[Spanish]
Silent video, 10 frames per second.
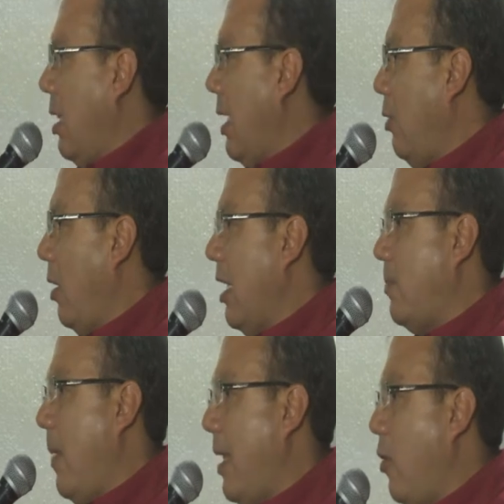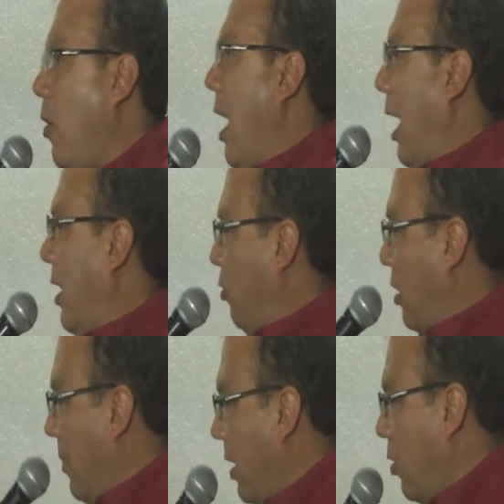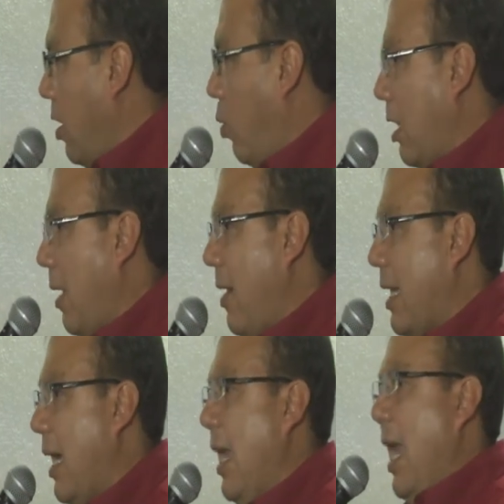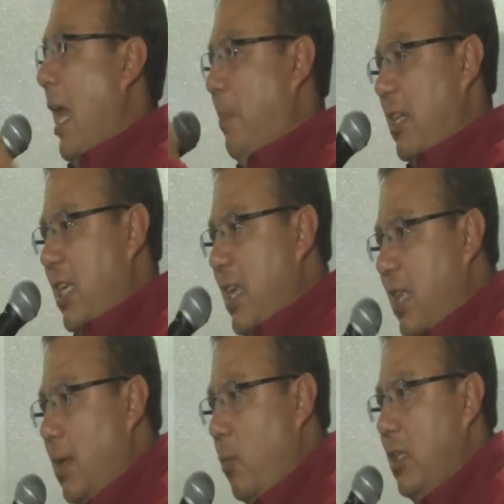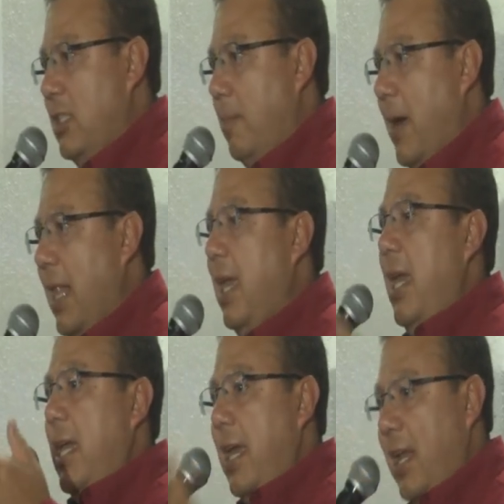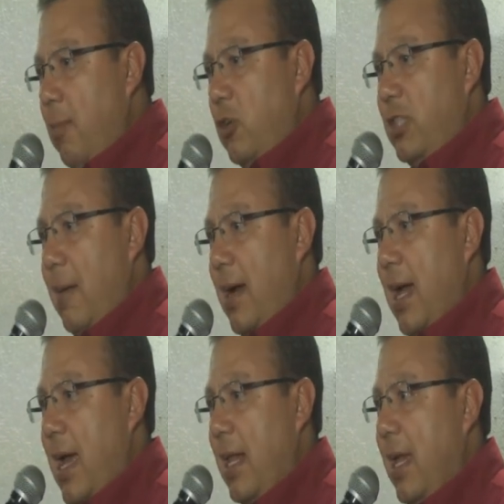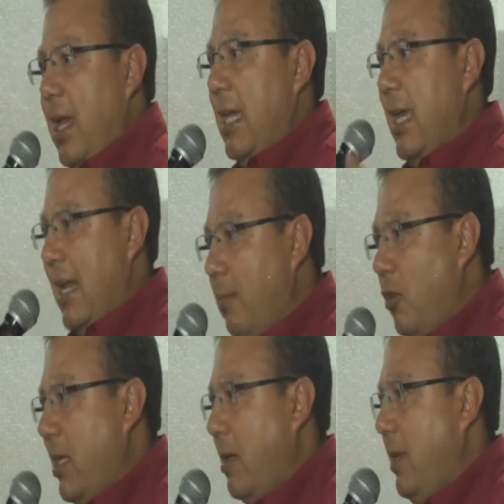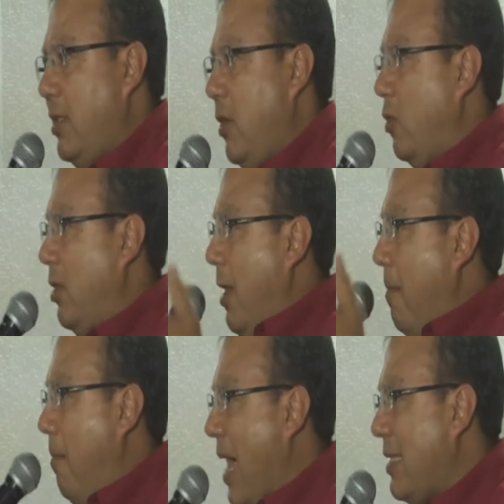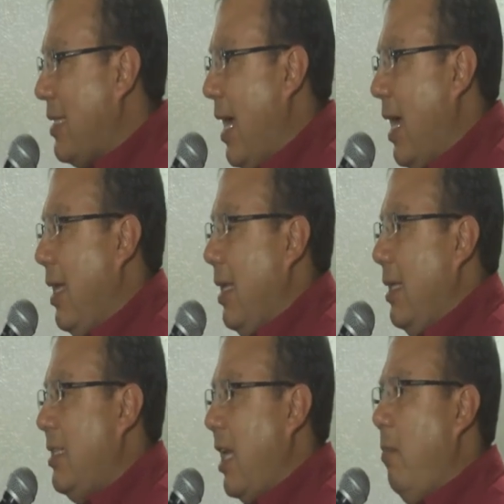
dando el respaldo al Ayuntamiento de Cuernavaca, al presidente municipal. Queremos trabajar, queremos servicios, basta de estar